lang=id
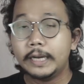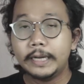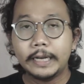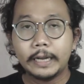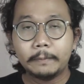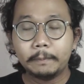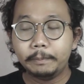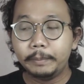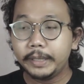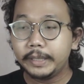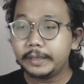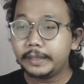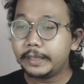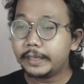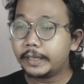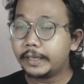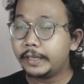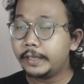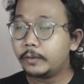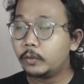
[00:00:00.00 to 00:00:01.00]
dan
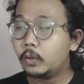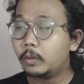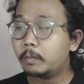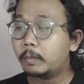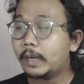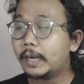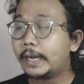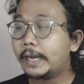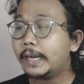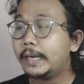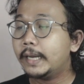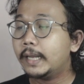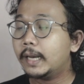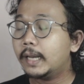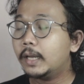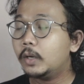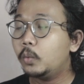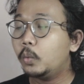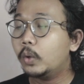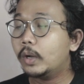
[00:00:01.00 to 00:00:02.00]
bitnya yang gue pakai
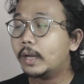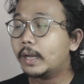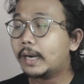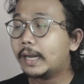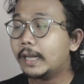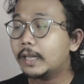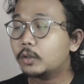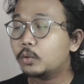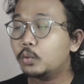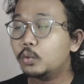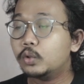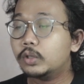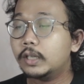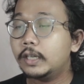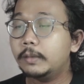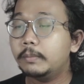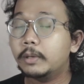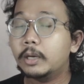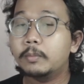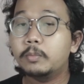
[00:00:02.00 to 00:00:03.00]
adalah
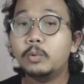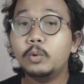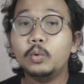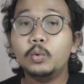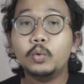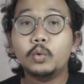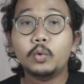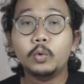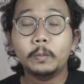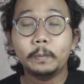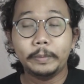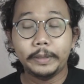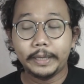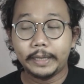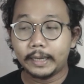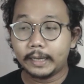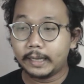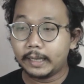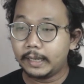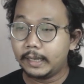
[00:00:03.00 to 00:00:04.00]
250
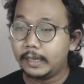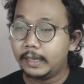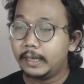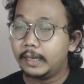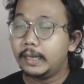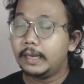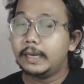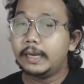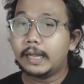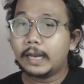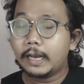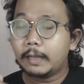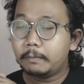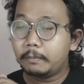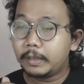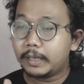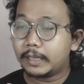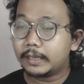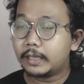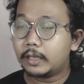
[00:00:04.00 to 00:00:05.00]
rupiah
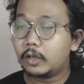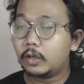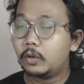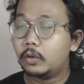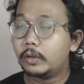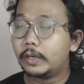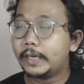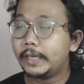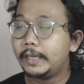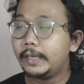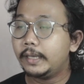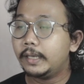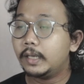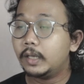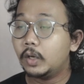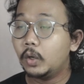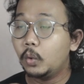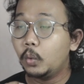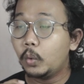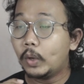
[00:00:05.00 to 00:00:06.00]
dalam kategori
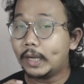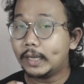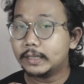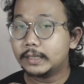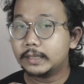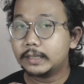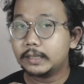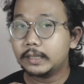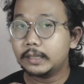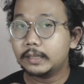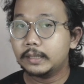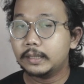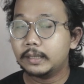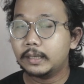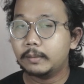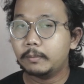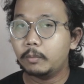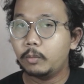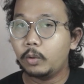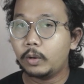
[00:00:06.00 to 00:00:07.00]
luas
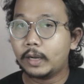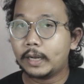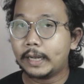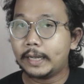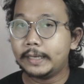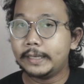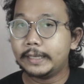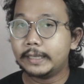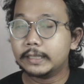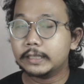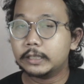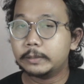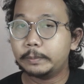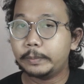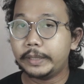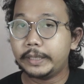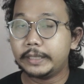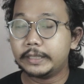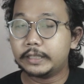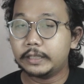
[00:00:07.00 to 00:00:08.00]
bukan yang
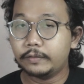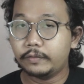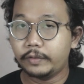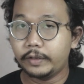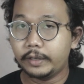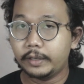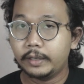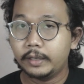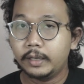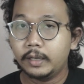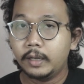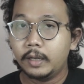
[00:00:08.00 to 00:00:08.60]
spesifik